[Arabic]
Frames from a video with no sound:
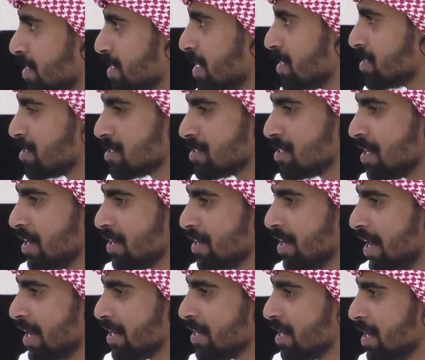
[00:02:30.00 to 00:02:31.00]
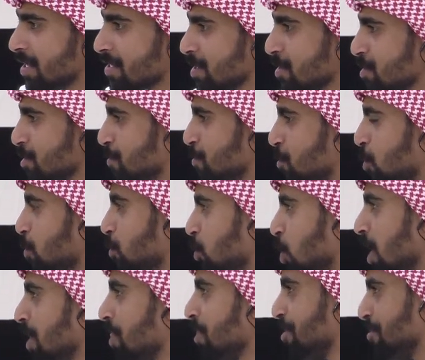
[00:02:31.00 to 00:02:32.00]
يحتاج انت يعني حاليا حتى
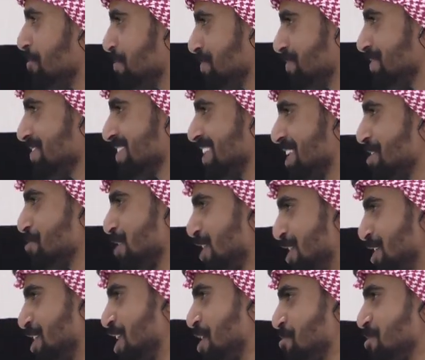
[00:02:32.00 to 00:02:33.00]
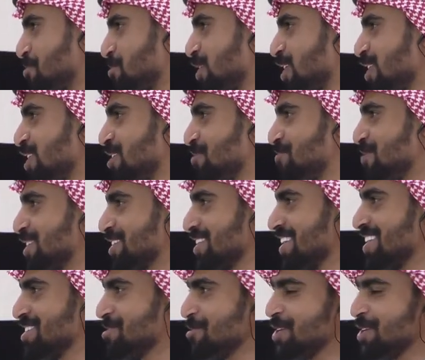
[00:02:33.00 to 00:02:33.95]
مخضرم تعرف الإعلام المخضرم ما شاء الله إيه.